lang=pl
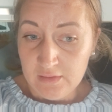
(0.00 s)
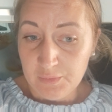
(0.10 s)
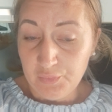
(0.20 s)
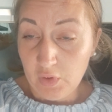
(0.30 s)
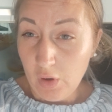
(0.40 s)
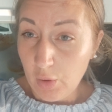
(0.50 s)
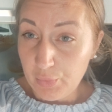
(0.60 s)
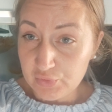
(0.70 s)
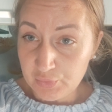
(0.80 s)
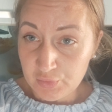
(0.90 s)
bo
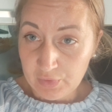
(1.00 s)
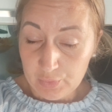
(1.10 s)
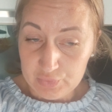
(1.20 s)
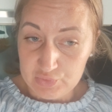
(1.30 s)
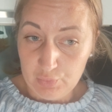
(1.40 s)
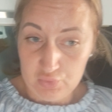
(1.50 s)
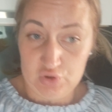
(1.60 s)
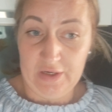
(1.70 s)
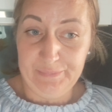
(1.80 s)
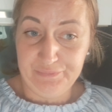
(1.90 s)
podobno mają być
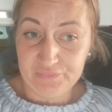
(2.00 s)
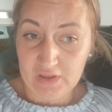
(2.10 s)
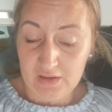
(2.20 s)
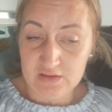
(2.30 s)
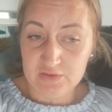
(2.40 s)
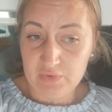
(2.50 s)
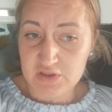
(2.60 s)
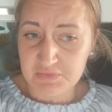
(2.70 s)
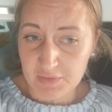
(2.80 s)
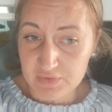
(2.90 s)
burze. Ale
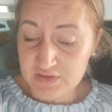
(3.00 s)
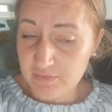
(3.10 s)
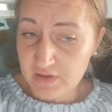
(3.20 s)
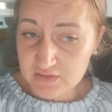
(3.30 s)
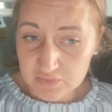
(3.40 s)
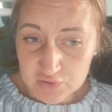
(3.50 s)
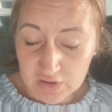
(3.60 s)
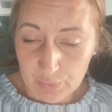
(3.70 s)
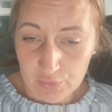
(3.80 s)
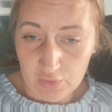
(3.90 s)
zobaczymy, jak będzie bardzo
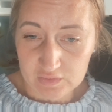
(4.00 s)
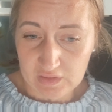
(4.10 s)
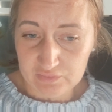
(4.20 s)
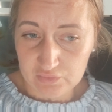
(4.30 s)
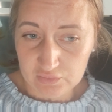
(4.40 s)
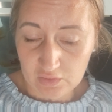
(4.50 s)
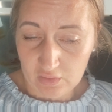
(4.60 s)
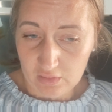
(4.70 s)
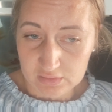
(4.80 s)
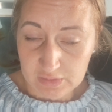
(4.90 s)
brzydka pogoda,
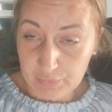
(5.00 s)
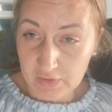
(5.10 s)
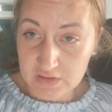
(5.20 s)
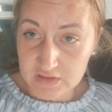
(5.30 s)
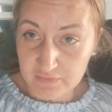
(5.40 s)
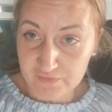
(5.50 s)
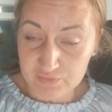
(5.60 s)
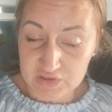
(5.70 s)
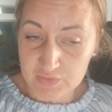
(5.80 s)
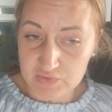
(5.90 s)
to nie pojedziemy,
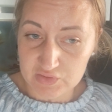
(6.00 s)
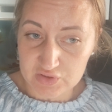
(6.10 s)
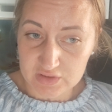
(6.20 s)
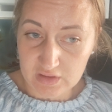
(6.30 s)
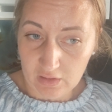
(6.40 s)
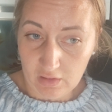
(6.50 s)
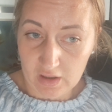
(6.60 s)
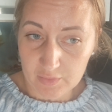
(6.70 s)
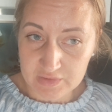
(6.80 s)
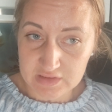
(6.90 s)
wymyślimy coś innego, a
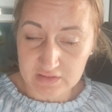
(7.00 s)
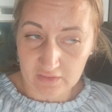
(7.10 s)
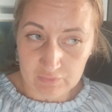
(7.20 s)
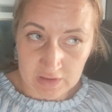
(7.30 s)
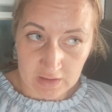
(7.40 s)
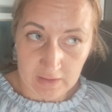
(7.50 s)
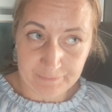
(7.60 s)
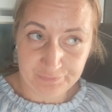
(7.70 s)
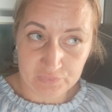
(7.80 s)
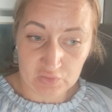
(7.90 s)
jak będzie tak w
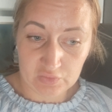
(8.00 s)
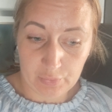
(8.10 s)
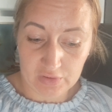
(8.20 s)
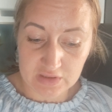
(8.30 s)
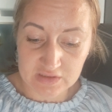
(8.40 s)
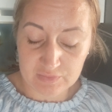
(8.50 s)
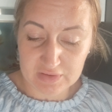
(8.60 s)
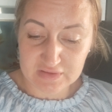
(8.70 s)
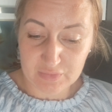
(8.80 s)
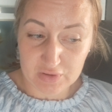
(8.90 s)
miarę, no to
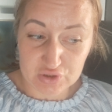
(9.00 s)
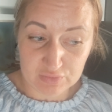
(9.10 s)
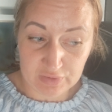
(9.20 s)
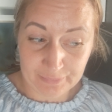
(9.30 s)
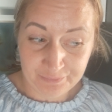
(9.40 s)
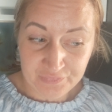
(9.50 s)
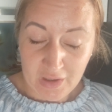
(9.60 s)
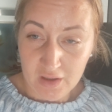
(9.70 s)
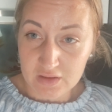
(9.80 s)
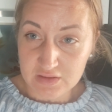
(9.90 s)
pojedziemy, zobaczymy.
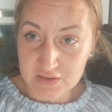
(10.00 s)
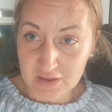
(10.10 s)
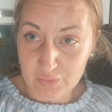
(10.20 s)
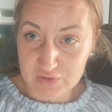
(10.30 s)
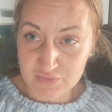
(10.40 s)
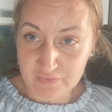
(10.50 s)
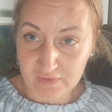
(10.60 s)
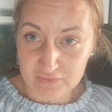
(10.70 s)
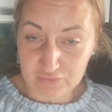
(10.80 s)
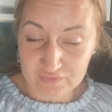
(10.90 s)
Dzisiaj byliśmy w
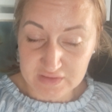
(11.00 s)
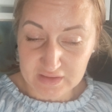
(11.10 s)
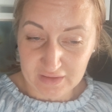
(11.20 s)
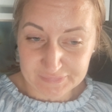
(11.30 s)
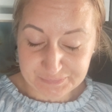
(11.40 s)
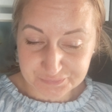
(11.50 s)
Katowicach,